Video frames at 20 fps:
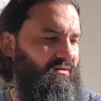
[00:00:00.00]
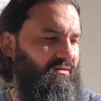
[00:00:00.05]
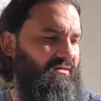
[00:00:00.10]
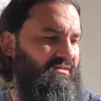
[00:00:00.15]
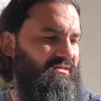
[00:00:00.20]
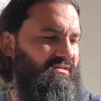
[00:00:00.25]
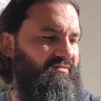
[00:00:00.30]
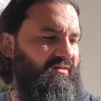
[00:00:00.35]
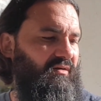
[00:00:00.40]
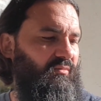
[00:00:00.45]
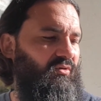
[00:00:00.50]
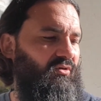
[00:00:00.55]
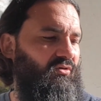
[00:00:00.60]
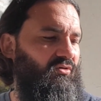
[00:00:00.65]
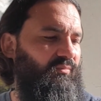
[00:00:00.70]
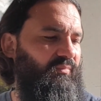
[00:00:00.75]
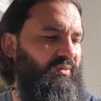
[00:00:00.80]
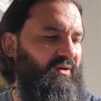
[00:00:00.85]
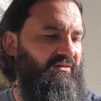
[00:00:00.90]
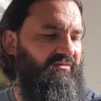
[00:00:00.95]
c'est vraiment
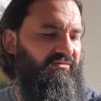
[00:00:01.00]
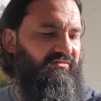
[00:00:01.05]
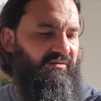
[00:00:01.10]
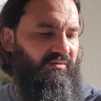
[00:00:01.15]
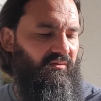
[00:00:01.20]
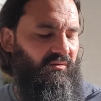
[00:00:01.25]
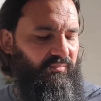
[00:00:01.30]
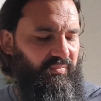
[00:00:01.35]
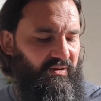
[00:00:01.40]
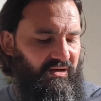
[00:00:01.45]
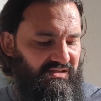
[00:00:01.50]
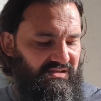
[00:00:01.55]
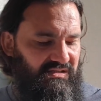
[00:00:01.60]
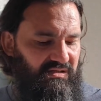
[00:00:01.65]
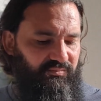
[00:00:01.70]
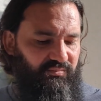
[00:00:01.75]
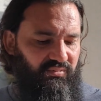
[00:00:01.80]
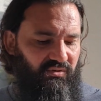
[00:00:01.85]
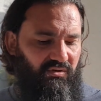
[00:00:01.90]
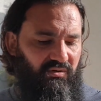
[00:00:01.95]
le,
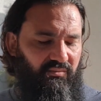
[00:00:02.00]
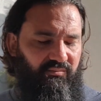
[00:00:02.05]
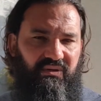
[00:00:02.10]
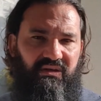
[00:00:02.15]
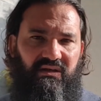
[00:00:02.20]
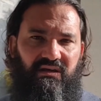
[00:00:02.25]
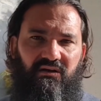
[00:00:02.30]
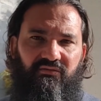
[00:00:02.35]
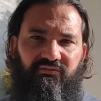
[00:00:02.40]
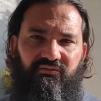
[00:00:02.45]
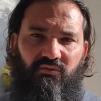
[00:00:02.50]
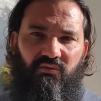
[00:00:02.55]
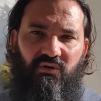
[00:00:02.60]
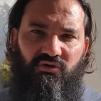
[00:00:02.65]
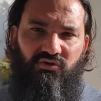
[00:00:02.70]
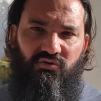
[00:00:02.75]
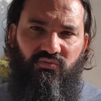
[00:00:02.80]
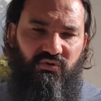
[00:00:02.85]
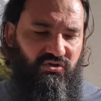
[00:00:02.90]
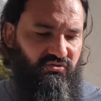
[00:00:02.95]
principe, euh, Be careful what
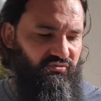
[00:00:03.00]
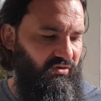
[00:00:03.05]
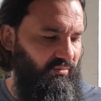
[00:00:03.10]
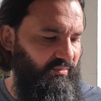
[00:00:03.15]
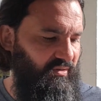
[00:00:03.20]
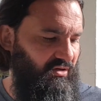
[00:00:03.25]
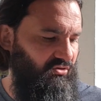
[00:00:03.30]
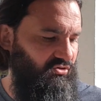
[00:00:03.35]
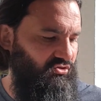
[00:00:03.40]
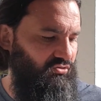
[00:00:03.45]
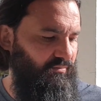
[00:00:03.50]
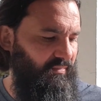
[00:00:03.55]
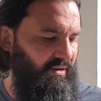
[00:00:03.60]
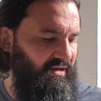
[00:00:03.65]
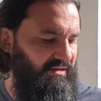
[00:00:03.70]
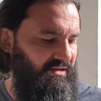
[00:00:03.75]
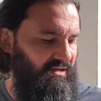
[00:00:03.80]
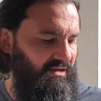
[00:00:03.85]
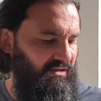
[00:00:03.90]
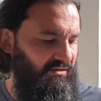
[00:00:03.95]
you wish for because you
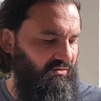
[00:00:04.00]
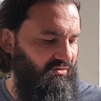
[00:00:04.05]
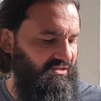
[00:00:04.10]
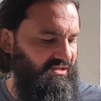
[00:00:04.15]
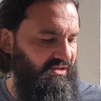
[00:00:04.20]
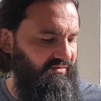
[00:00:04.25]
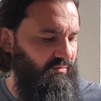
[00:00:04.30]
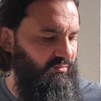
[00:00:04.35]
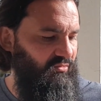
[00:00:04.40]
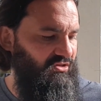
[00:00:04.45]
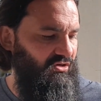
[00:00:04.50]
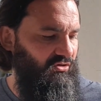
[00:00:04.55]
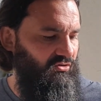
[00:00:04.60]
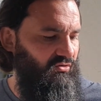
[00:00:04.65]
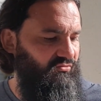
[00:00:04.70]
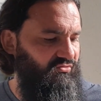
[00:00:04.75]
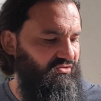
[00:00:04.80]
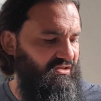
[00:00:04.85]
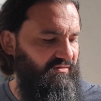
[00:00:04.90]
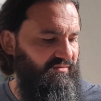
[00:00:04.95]
might get it. Donc ça vient me dire que
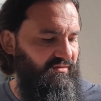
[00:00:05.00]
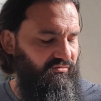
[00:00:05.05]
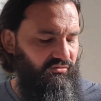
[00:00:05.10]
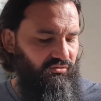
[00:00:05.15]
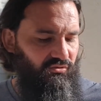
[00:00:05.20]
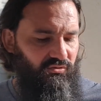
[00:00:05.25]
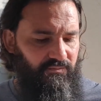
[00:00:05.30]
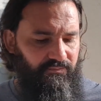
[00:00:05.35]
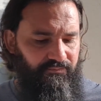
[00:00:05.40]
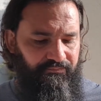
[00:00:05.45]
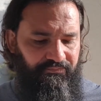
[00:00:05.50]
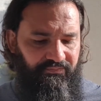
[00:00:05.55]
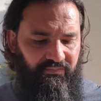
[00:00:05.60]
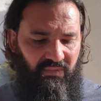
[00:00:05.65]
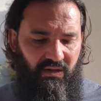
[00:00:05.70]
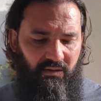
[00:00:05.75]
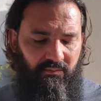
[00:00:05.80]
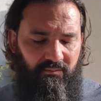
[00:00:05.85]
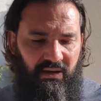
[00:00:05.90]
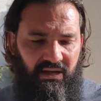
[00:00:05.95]
vous avez voulu
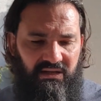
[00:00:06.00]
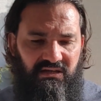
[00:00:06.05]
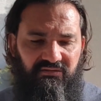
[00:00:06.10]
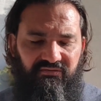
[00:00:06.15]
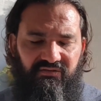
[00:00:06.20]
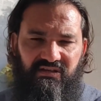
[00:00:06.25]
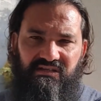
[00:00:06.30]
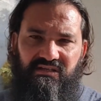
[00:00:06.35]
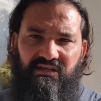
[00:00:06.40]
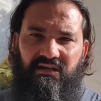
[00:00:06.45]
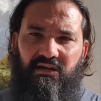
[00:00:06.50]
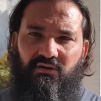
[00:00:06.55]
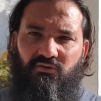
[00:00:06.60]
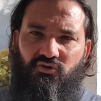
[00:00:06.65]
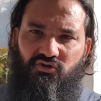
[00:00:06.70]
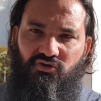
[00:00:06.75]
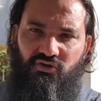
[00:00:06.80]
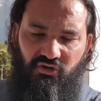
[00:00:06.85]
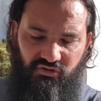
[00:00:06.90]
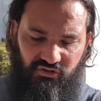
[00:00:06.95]
manifester quelque
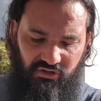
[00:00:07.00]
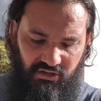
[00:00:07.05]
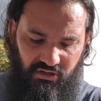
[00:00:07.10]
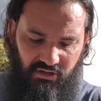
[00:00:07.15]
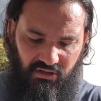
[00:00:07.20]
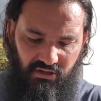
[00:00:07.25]
chose.